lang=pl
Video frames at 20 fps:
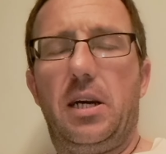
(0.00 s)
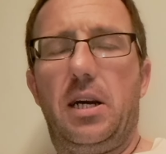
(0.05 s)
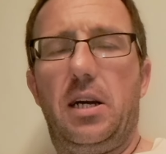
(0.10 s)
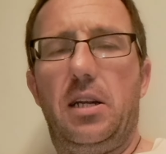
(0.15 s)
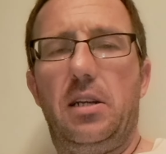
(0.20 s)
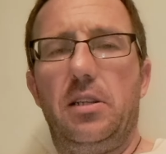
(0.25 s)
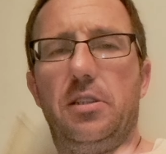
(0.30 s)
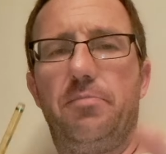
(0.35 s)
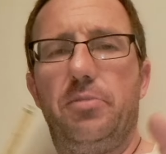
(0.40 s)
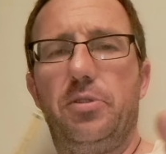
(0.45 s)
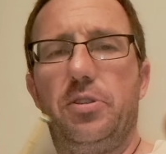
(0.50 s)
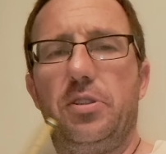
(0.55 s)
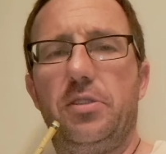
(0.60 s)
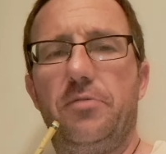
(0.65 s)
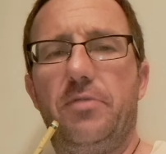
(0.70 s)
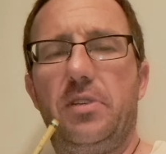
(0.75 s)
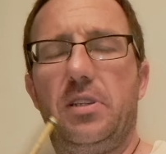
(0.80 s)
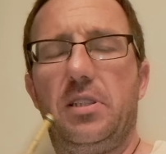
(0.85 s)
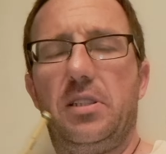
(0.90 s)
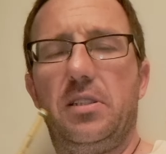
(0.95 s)
Ale
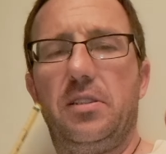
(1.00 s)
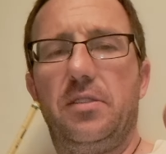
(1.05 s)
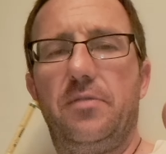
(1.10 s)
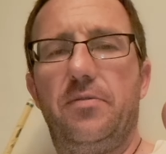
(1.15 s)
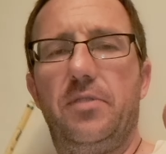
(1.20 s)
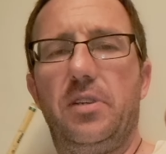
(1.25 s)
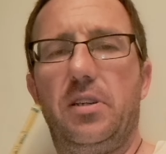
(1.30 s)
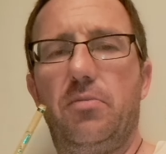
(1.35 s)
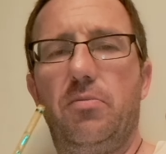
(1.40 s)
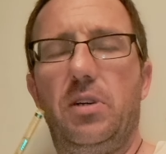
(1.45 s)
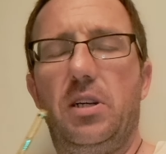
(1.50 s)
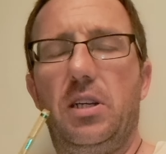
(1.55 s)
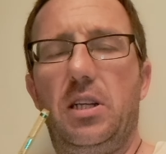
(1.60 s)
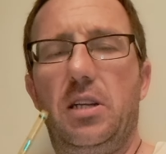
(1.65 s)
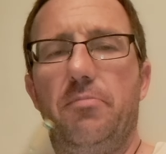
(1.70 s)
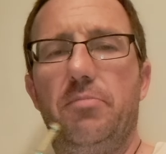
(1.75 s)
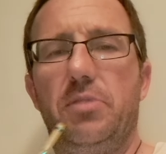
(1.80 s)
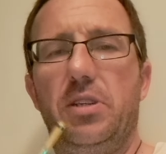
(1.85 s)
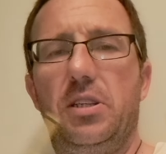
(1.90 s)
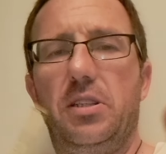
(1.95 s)
spożywa zwykły
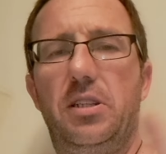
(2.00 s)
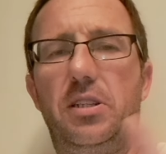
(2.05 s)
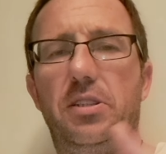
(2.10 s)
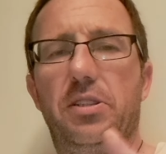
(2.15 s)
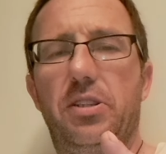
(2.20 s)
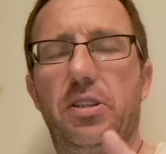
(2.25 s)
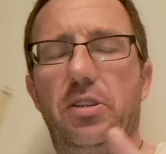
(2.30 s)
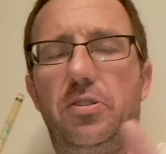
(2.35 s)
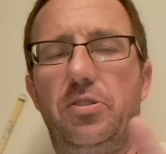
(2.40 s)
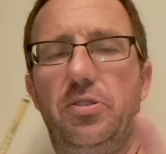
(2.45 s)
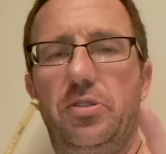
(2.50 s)
chleb nie dlatego,